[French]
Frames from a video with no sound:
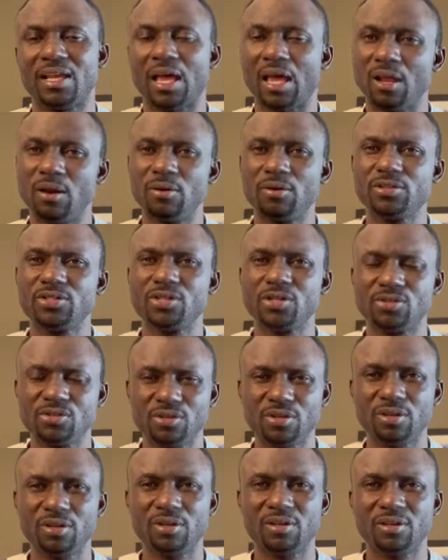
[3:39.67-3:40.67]
Alors
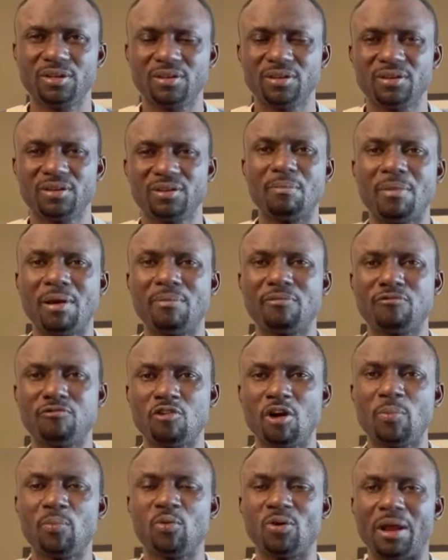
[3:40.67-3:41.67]
Jésus, même
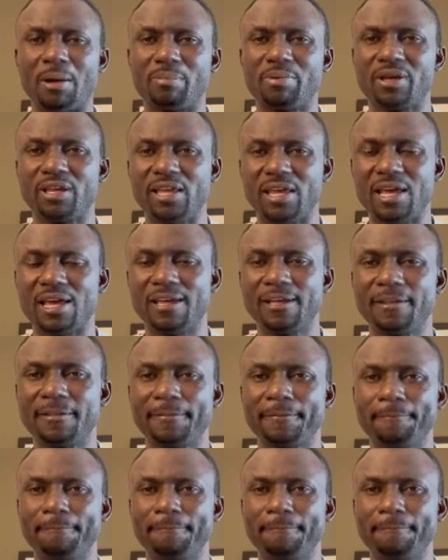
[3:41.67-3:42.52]
fois pour la prière,